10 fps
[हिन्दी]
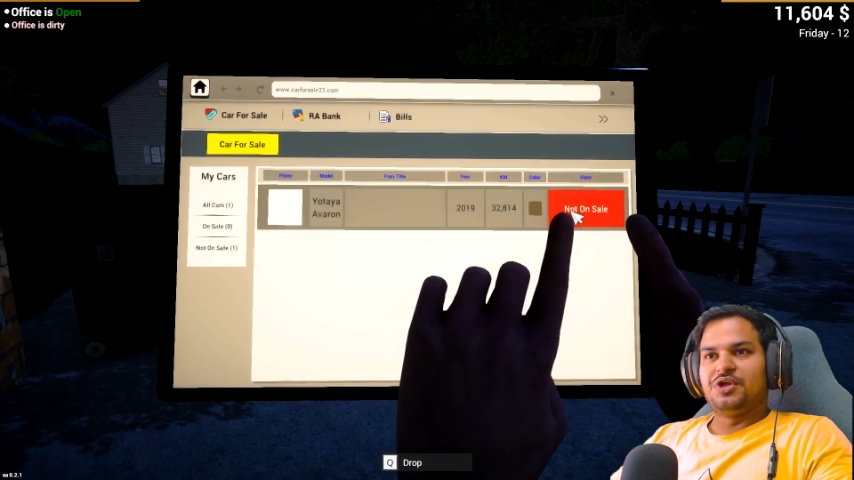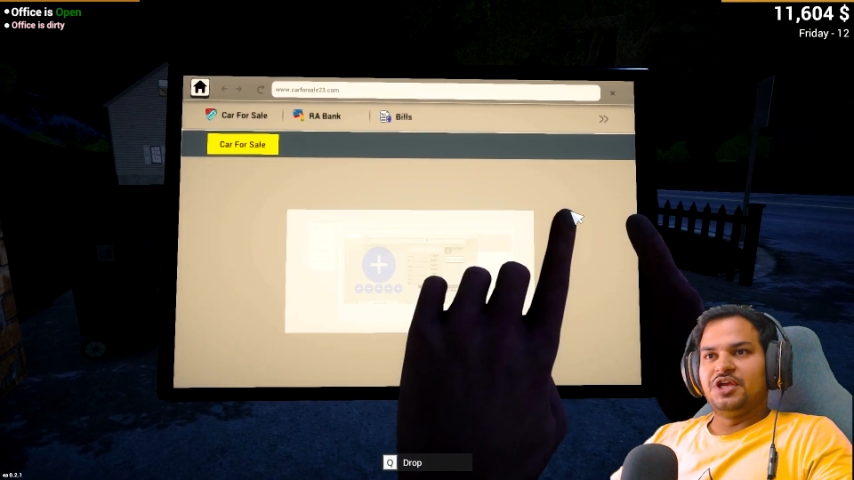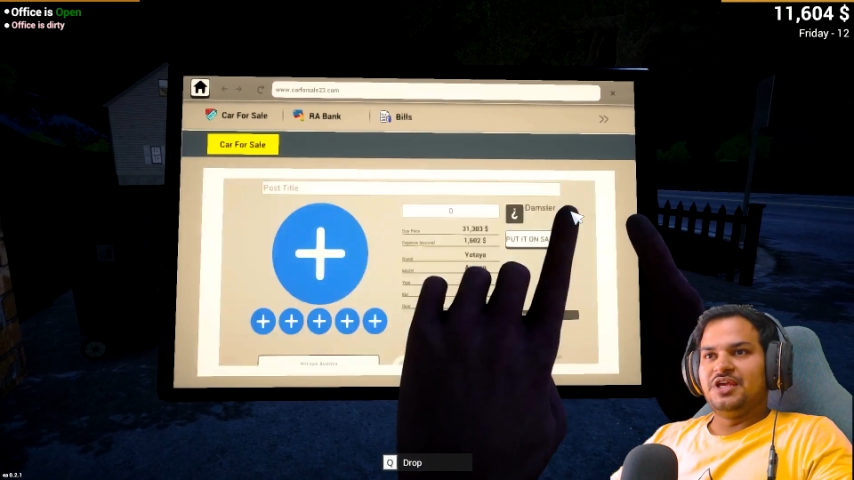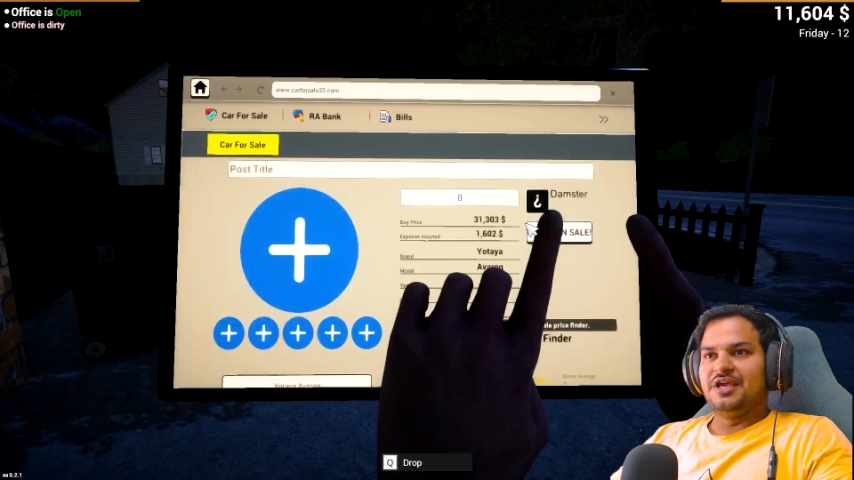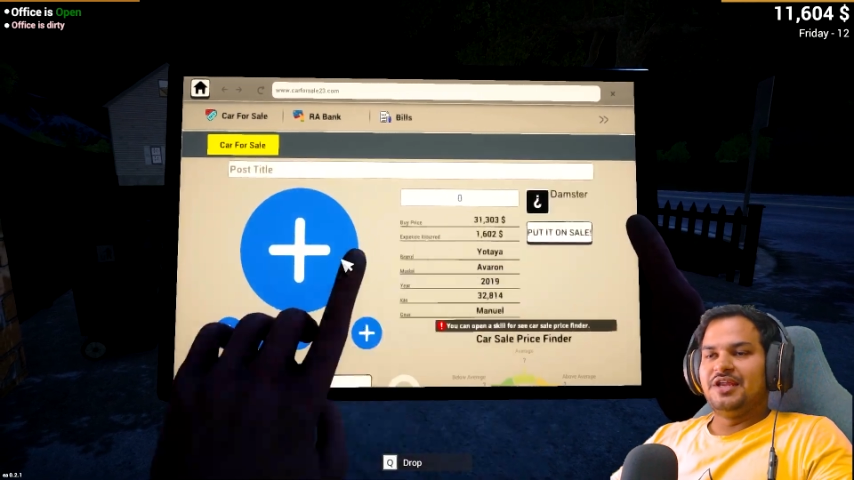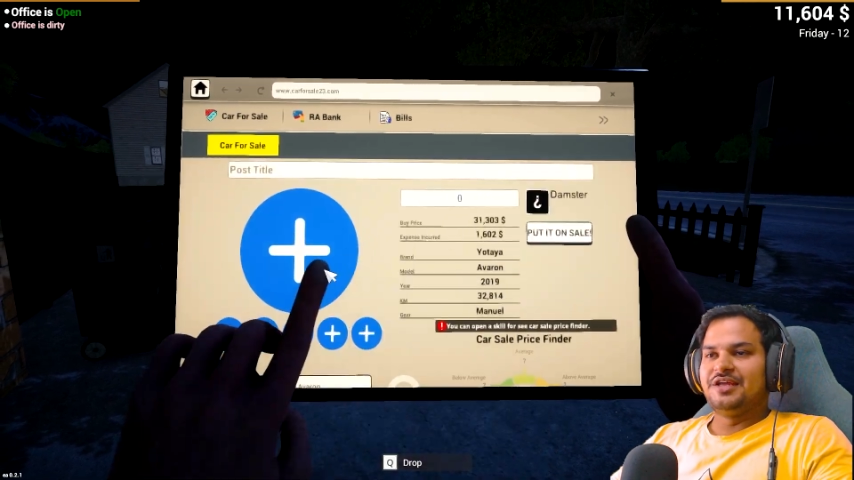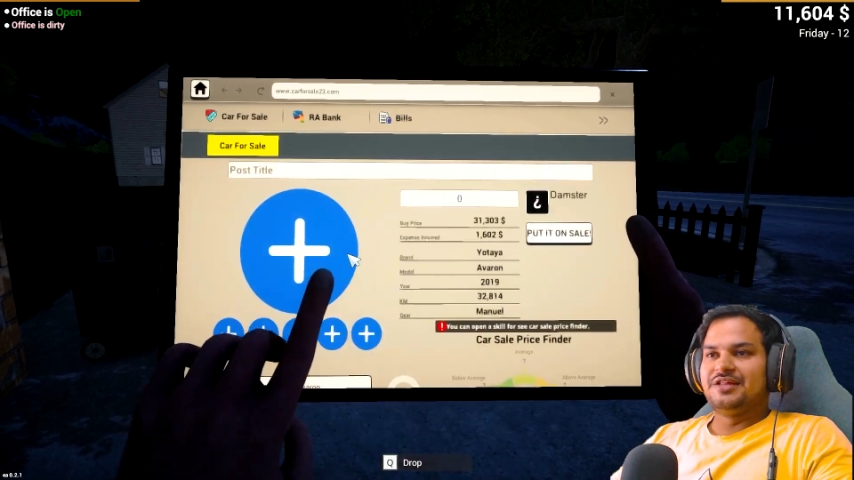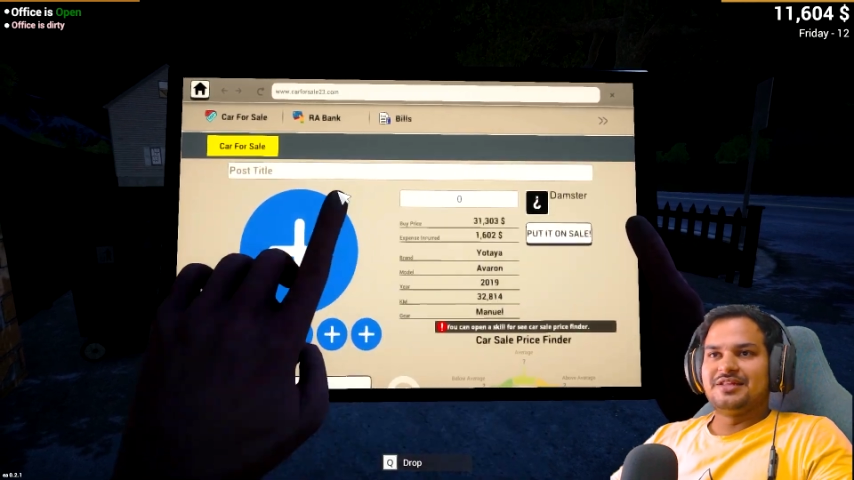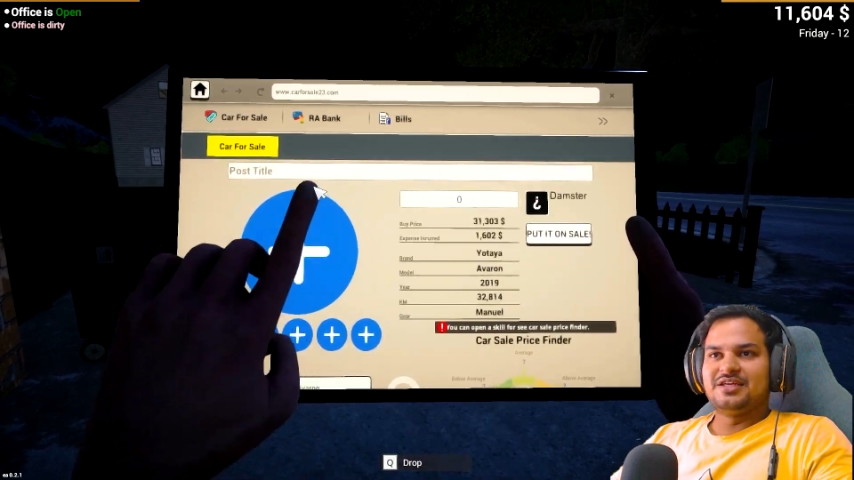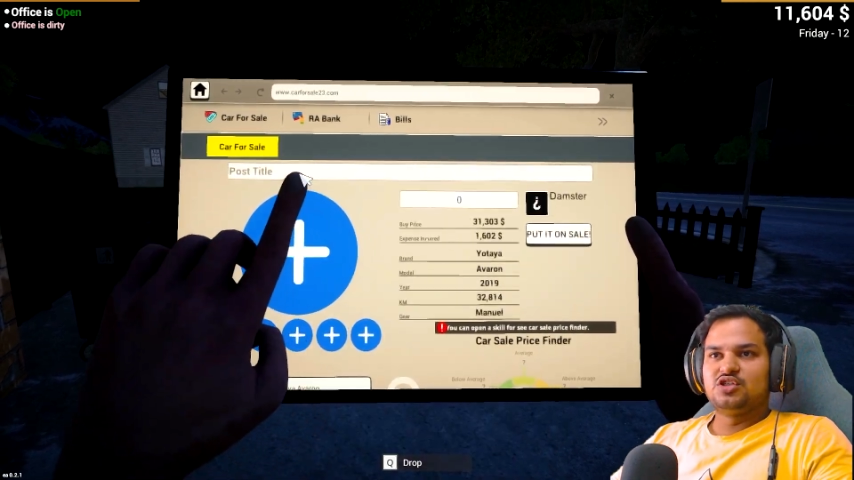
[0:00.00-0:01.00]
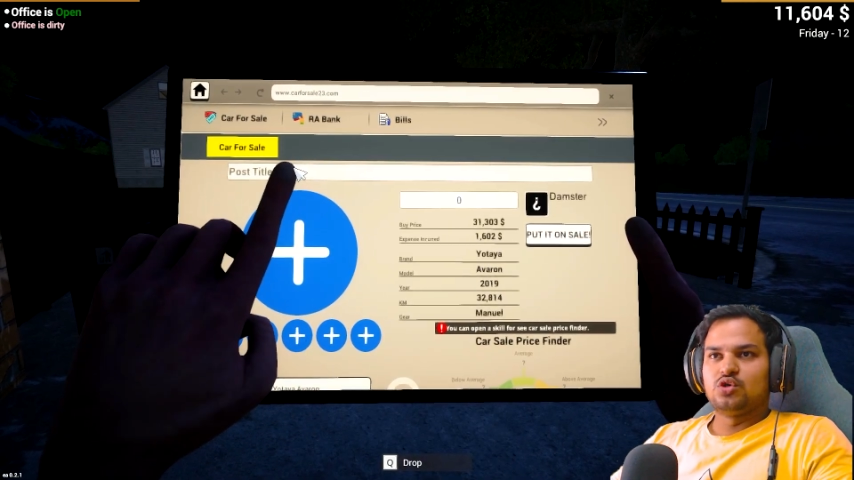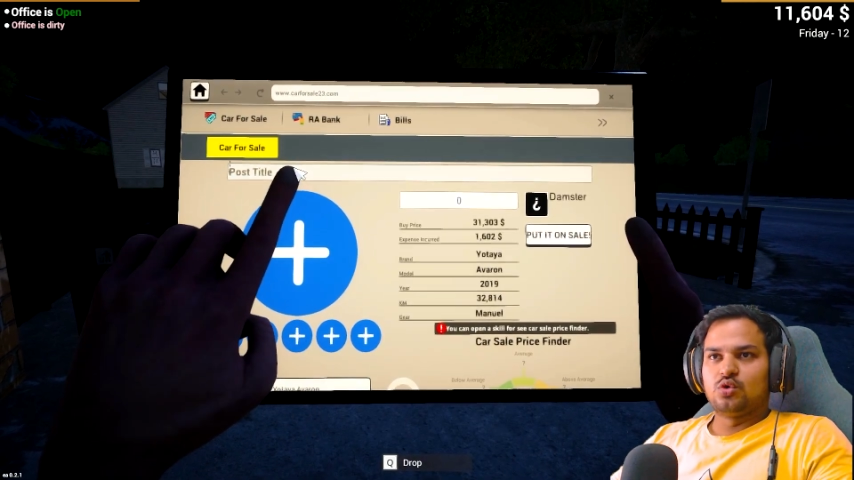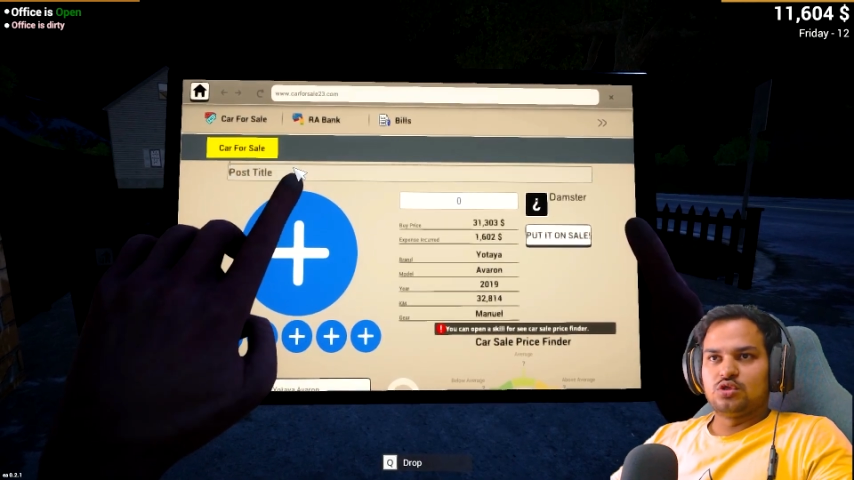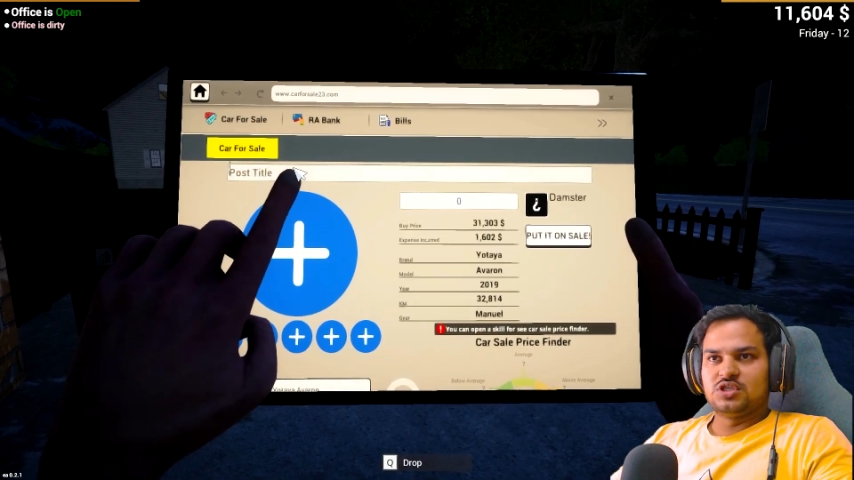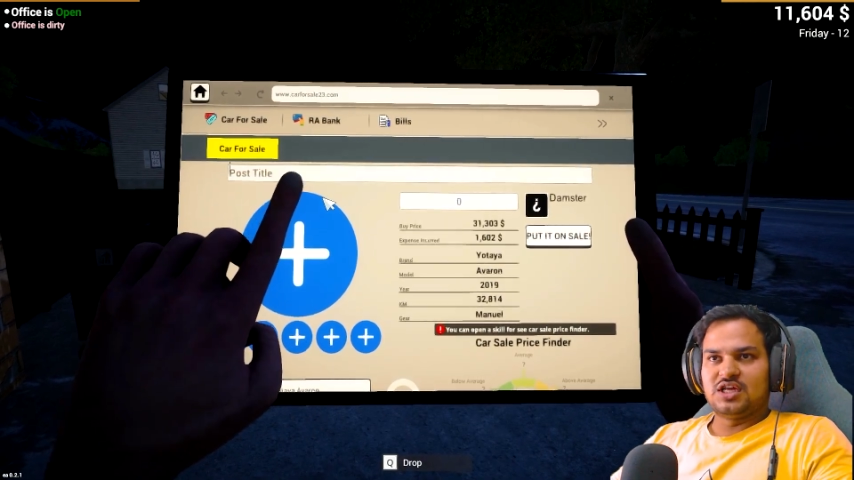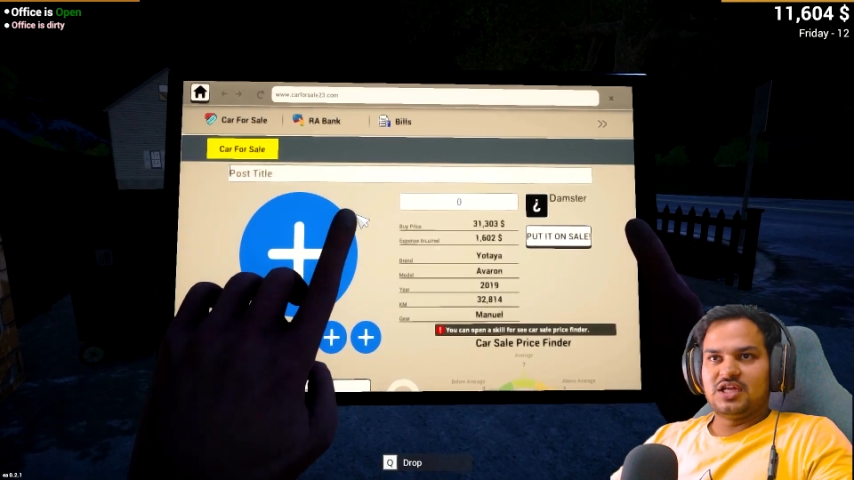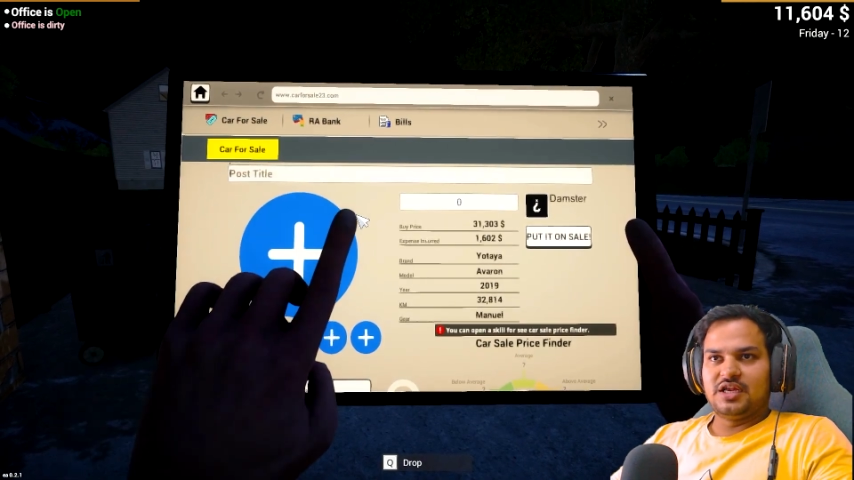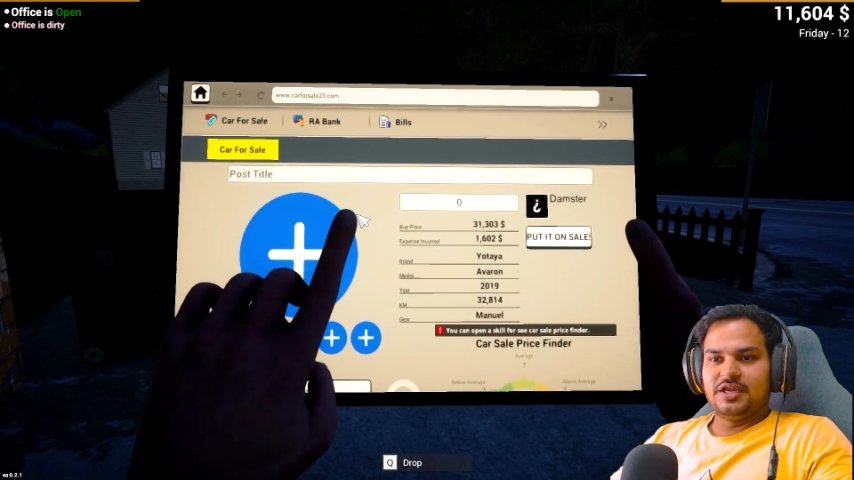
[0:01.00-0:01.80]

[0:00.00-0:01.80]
टी ए लिख देते हैं छोड़ो ज़्यादा